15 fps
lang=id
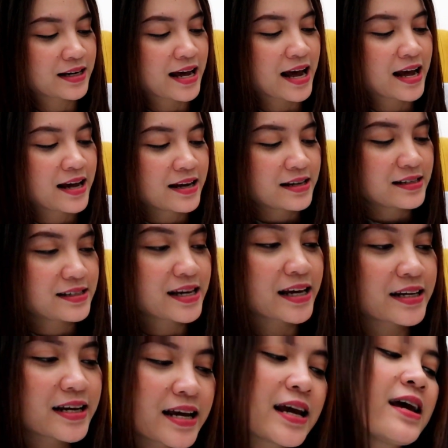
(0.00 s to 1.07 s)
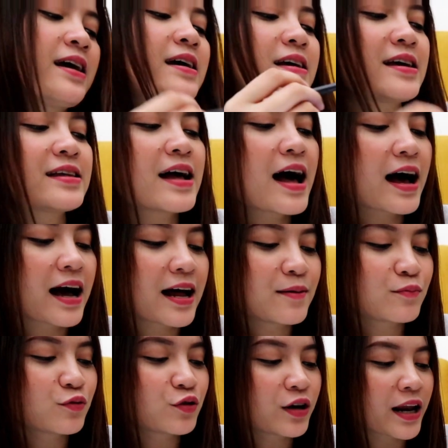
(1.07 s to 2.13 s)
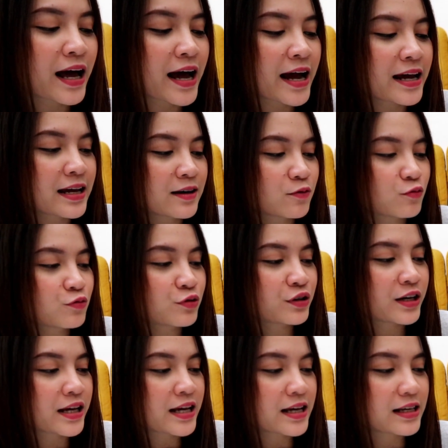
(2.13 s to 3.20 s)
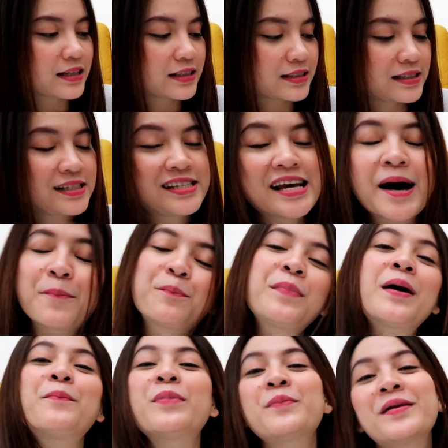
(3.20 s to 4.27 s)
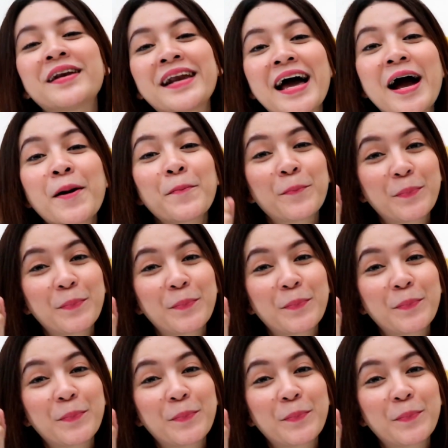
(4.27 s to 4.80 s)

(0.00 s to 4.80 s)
Nah, jadi kita akan mulai undi siapa pemenang